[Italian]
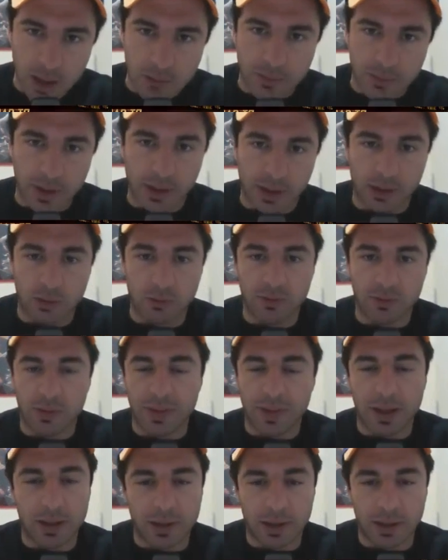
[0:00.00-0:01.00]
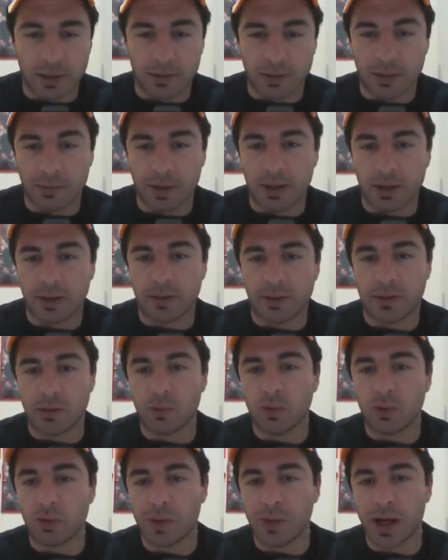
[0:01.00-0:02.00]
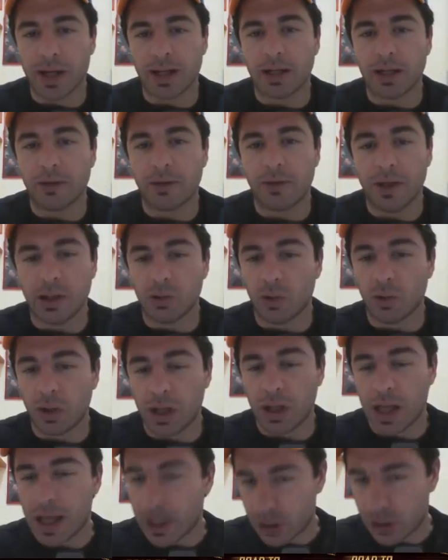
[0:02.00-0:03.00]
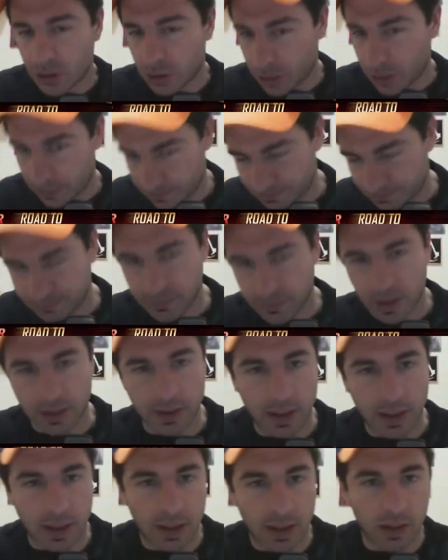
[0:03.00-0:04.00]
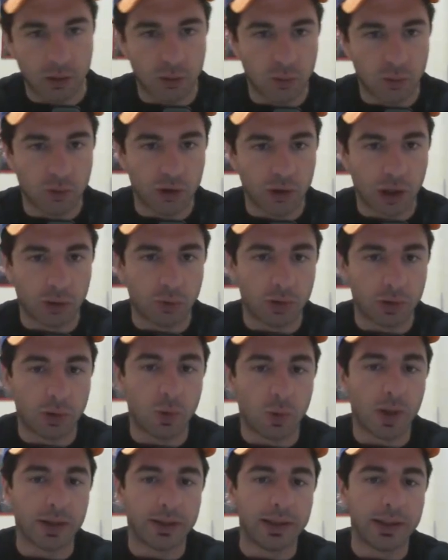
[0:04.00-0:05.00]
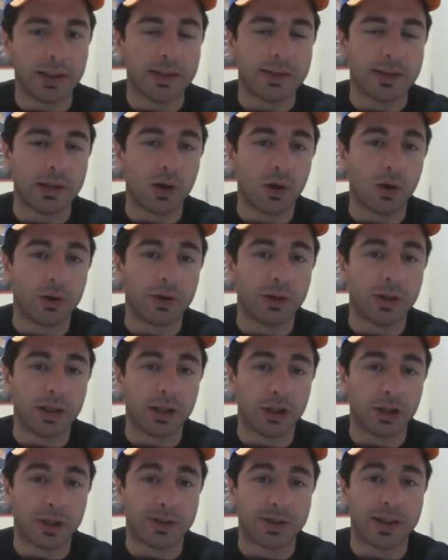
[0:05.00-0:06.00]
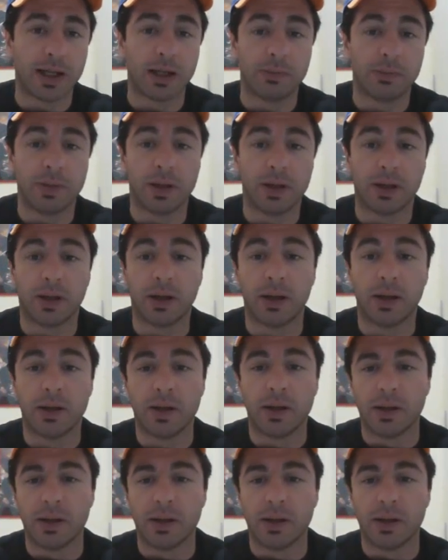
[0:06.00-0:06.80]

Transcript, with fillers: perché ovviamente eh se uno magari alla fine non riesce a, a raggiungere tutti quanti gli slot necessari per